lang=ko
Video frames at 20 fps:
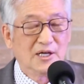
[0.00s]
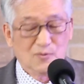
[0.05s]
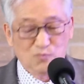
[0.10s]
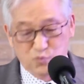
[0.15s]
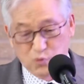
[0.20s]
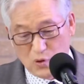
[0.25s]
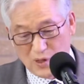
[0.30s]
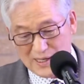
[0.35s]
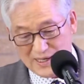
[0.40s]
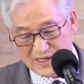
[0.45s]

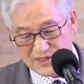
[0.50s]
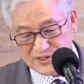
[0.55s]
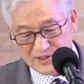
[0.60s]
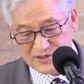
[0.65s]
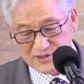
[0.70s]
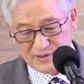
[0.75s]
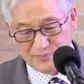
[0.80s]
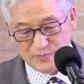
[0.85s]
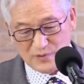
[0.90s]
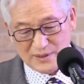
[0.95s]

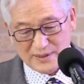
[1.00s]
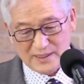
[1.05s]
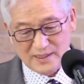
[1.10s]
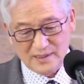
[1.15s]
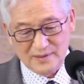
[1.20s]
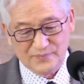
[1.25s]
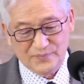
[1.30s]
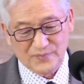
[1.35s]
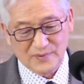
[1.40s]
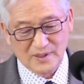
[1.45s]
부활하셨습니다.
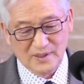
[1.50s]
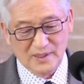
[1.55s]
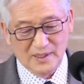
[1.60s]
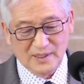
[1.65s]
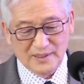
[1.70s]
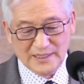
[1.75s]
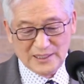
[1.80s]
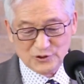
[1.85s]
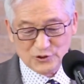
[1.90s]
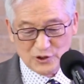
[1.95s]

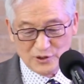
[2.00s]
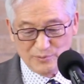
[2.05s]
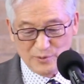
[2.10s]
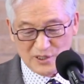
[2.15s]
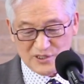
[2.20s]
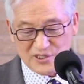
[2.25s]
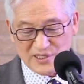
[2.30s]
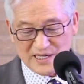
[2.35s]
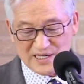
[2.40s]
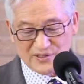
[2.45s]

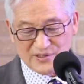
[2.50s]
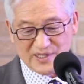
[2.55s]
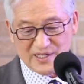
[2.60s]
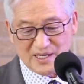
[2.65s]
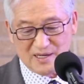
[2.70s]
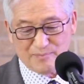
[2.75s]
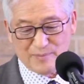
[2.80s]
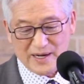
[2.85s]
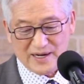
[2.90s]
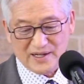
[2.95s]
예수님이 제
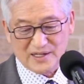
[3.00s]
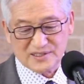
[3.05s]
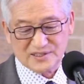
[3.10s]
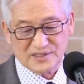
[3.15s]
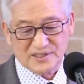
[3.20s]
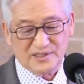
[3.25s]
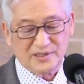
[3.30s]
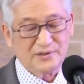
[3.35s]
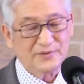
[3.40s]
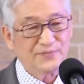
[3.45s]
아들에게
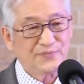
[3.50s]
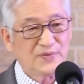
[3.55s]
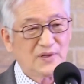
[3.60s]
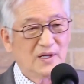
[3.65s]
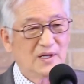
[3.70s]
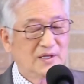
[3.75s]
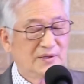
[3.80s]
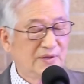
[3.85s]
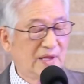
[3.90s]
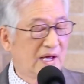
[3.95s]
말했어요.
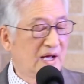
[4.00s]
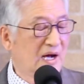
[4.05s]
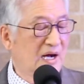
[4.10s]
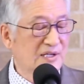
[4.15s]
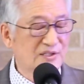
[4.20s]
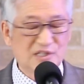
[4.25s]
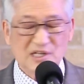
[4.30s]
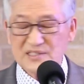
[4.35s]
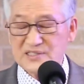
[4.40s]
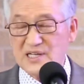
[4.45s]
내가
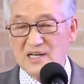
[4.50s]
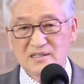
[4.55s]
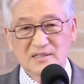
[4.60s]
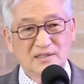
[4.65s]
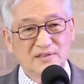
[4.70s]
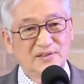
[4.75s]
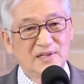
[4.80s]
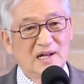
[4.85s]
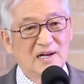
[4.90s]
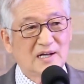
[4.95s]
세상
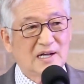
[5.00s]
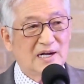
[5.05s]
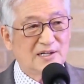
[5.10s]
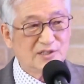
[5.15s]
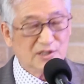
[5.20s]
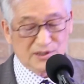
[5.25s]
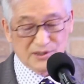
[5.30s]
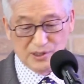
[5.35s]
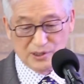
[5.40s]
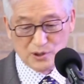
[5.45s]

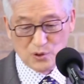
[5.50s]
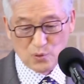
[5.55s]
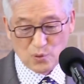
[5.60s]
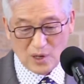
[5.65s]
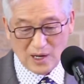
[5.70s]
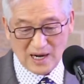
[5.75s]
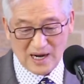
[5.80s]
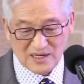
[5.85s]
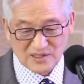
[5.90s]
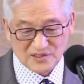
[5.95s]
끝날까지
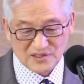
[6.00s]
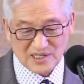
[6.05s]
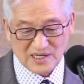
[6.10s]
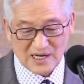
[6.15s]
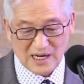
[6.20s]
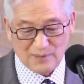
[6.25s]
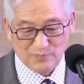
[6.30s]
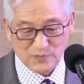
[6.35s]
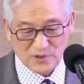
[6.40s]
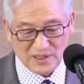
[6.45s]
너희와 항상
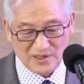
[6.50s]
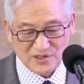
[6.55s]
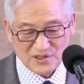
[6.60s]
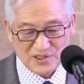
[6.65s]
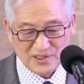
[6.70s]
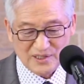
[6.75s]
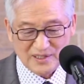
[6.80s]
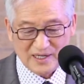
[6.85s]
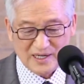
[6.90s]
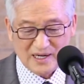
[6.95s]
함께
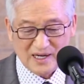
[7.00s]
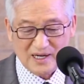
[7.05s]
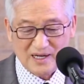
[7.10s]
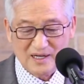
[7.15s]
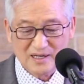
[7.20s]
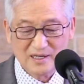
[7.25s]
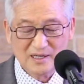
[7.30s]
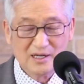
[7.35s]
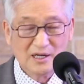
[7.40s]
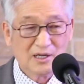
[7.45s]
있으리라.
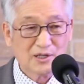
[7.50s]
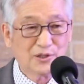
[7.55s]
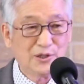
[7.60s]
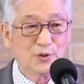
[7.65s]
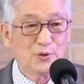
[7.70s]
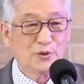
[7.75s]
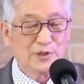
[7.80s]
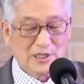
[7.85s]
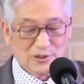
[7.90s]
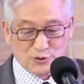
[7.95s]

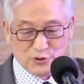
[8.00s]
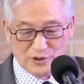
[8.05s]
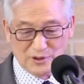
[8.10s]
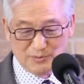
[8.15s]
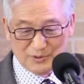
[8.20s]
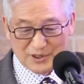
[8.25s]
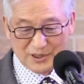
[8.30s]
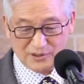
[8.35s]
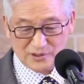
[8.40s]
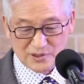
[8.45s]
그리고
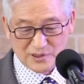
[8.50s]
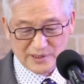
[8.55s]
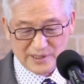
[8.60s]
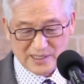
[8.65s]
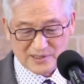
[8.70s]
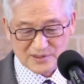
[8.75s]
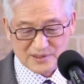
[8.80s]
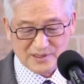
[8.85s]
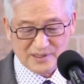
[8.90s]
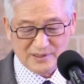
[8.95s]
예수님
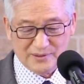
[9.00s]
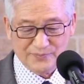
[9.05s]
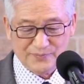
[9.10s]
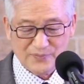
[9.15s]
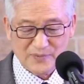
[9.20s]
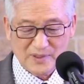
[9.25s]
성천했어요.